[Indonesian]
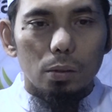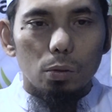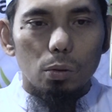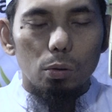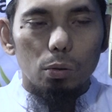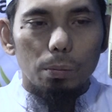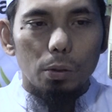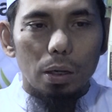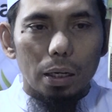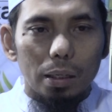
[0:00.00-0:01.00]
untuk
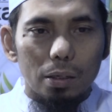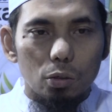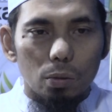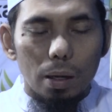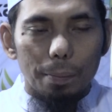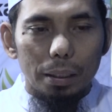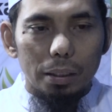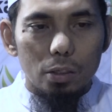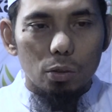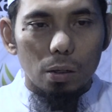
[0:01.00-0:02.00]
menolak langsung
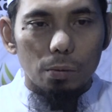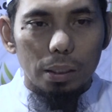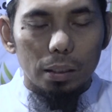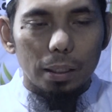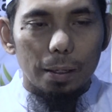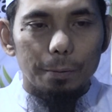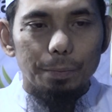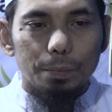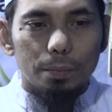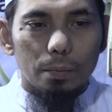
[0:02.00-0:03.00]
apalagi dia seorang wanita.
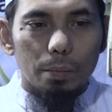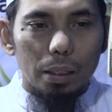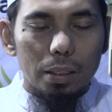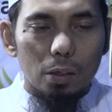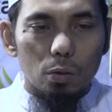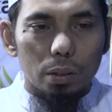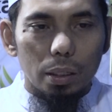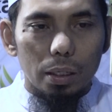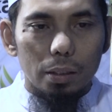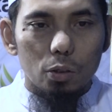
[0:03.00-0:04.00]
Maka
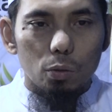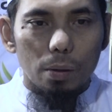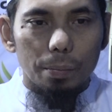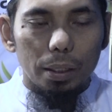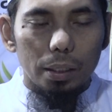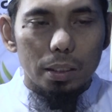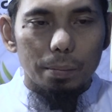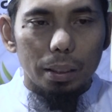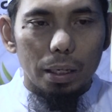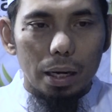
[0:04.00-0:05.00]
seharusnya suami ini
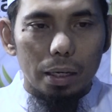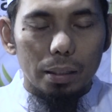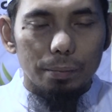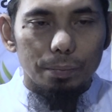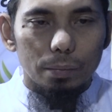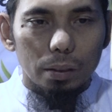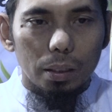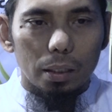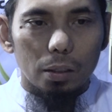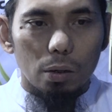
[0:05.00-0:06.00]
sebagai anak
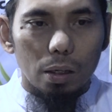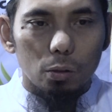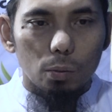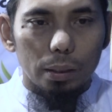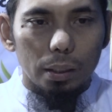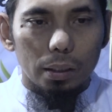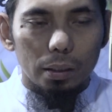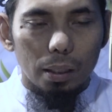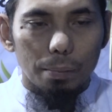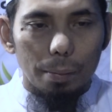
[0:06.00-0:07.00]
dari orang tuanya
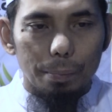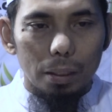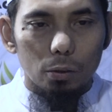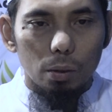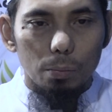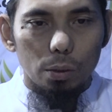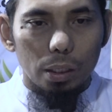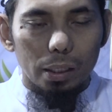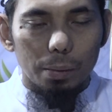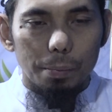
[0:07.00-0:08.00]
entah bapak atau
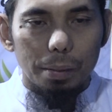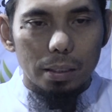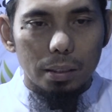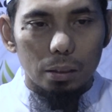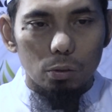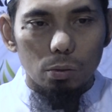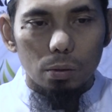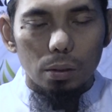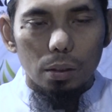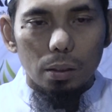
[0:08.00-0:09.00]
ibunya yang memaksa
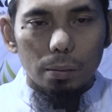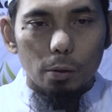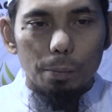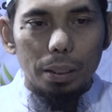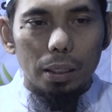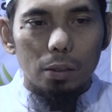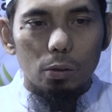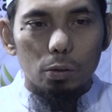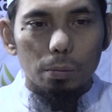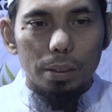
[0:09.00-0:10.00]
itu berupaya
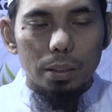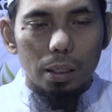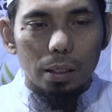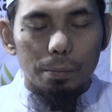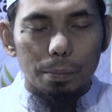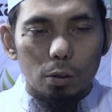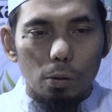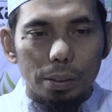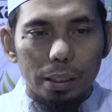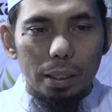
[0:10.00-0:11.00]
untuk bisa
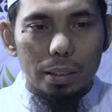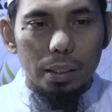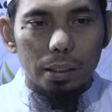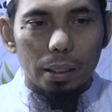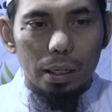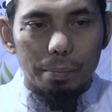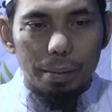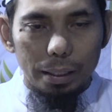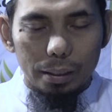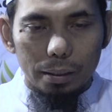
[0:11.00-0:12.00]
berkomunikasi dengan
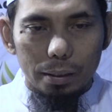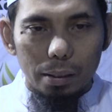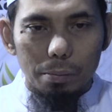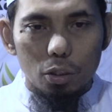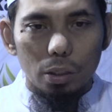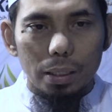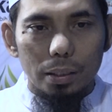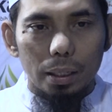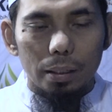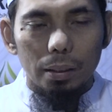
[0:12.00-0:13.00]
baik dan
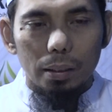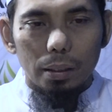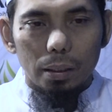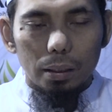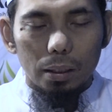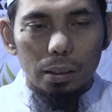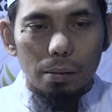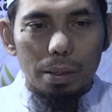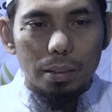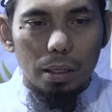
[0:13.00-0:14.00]
menjelaskan
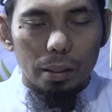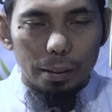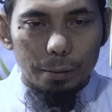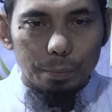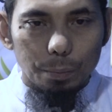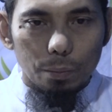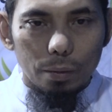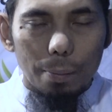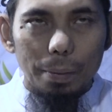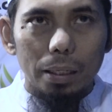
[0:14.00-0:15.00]
tentang masalah ini.
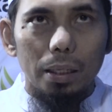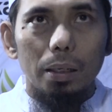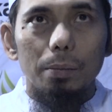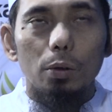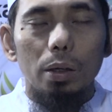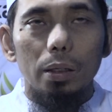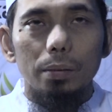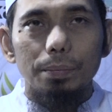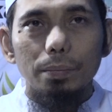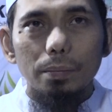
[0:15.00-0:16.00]
Apalagi
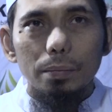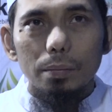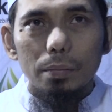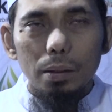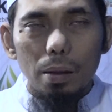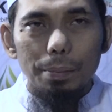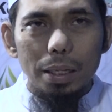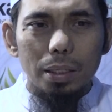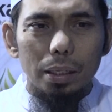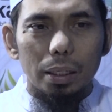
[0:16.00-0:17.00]
mungkin
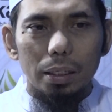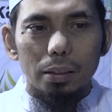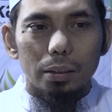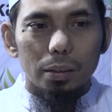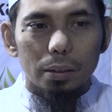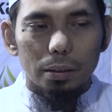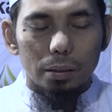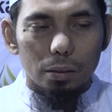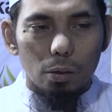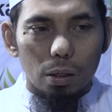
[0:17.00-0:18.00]
biasanya
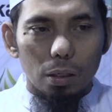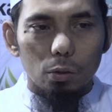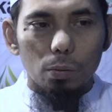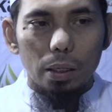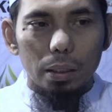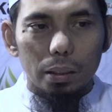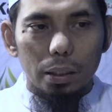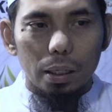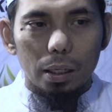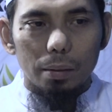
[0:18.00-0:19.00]
orang tua
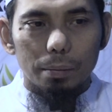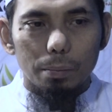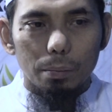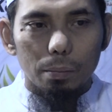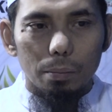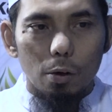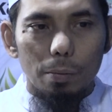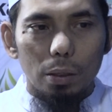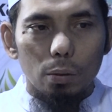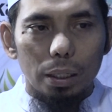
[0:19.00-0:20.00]
ketika mau
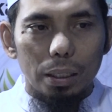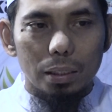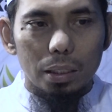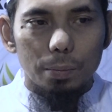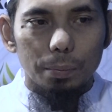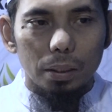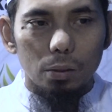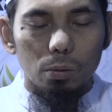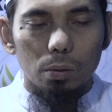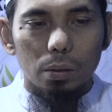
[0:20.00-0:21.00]
melakukan acara seperti
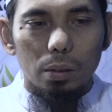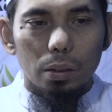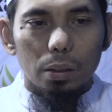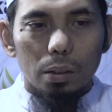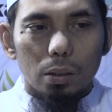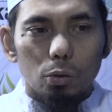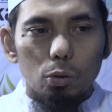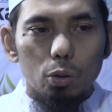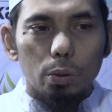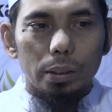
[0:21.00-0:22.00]
itu
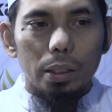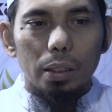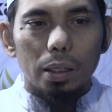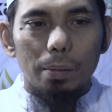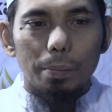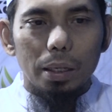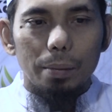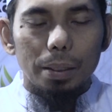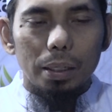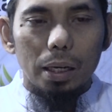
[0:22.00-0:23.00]
tujuannya adalah
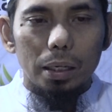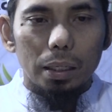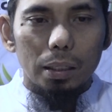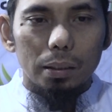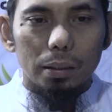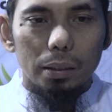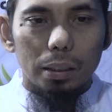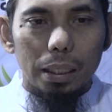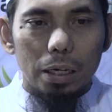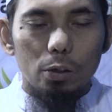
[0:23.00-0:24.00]
bagaimana agar
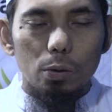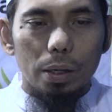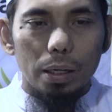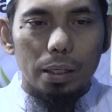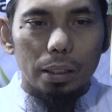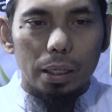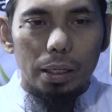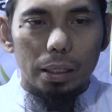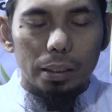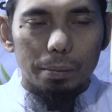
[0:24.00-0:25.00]
kandungan dari
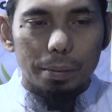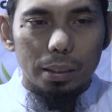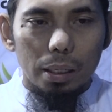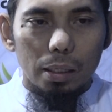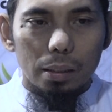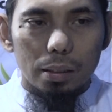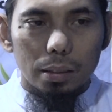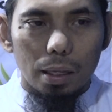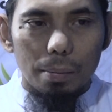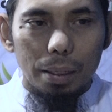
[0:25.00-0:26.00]
anaknya bisa
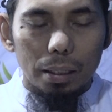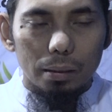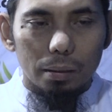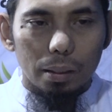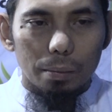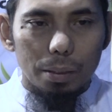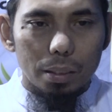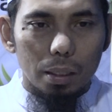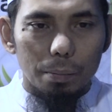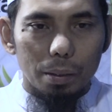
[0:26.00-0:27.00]
selamat, ya,
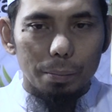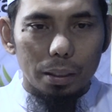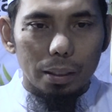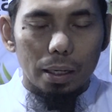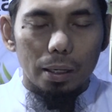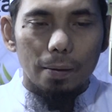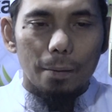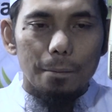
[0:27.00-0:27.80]
bisa berberkah,